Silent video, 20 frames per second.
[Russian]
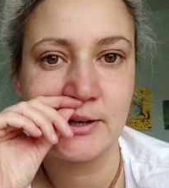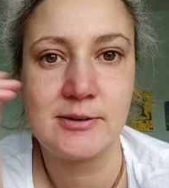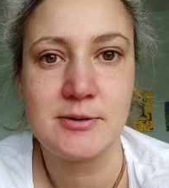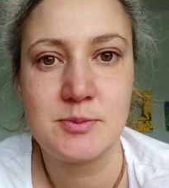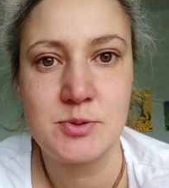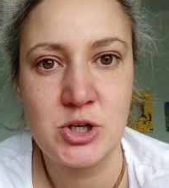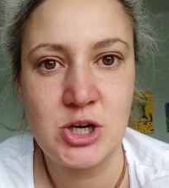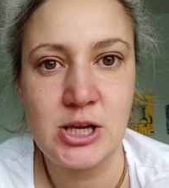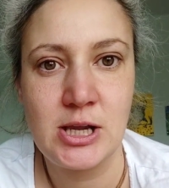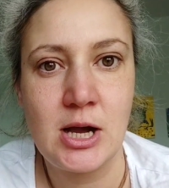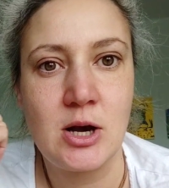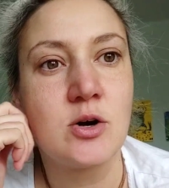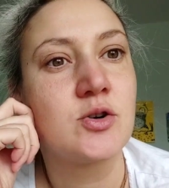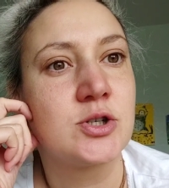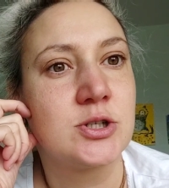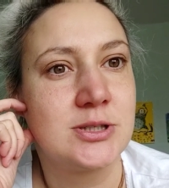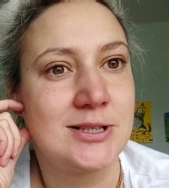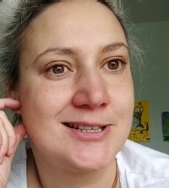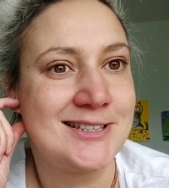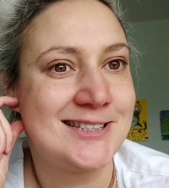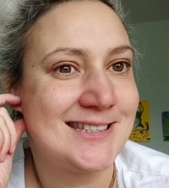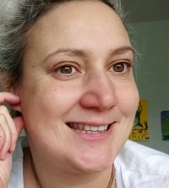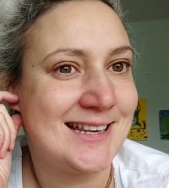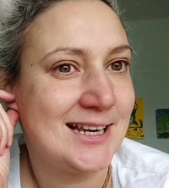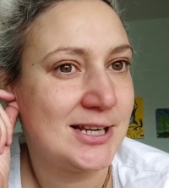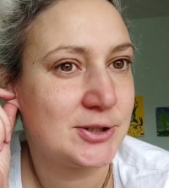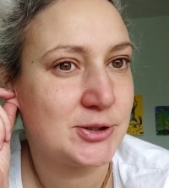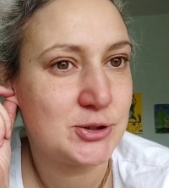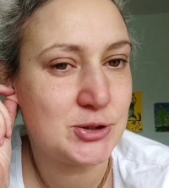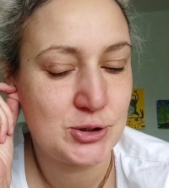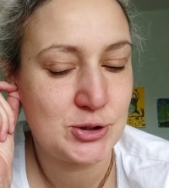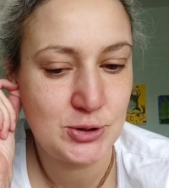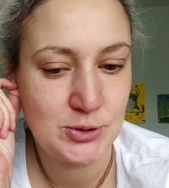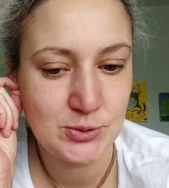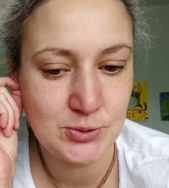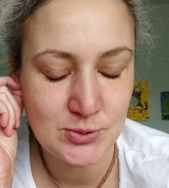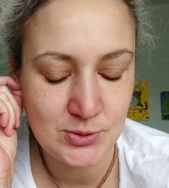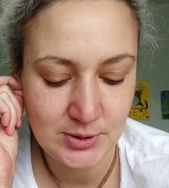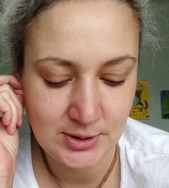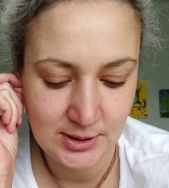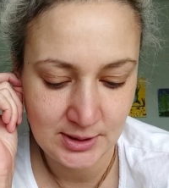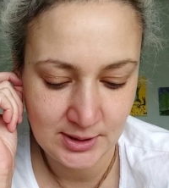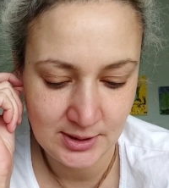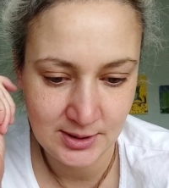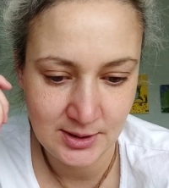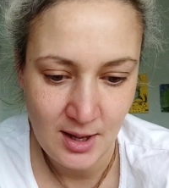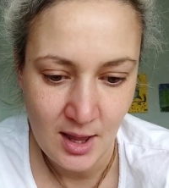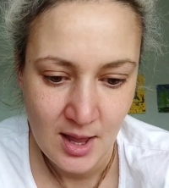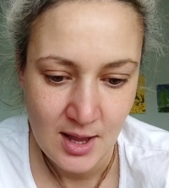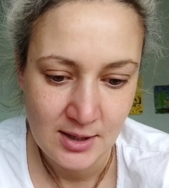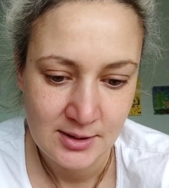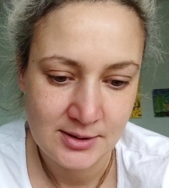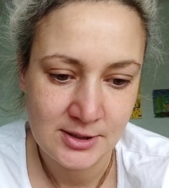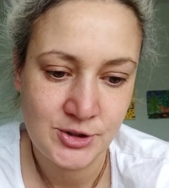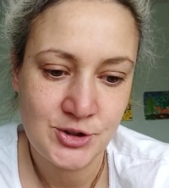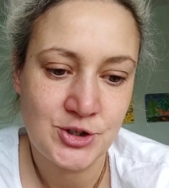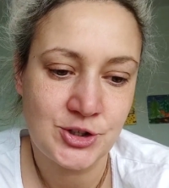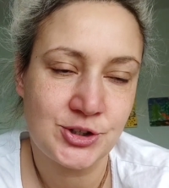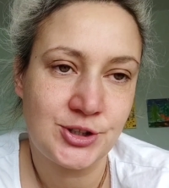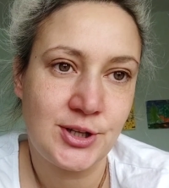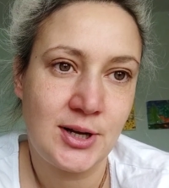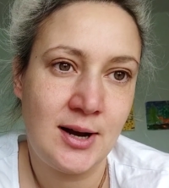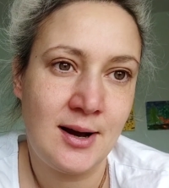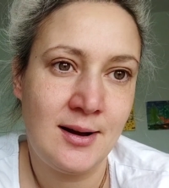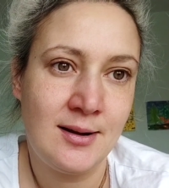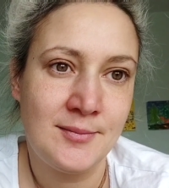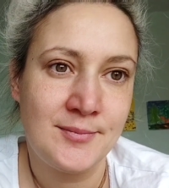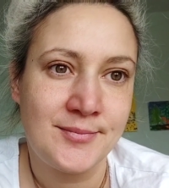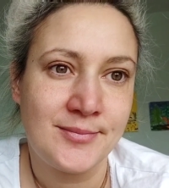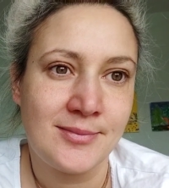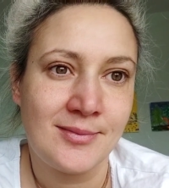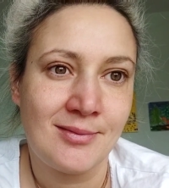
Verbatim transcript: А вообще я уже 10 лет шью и начала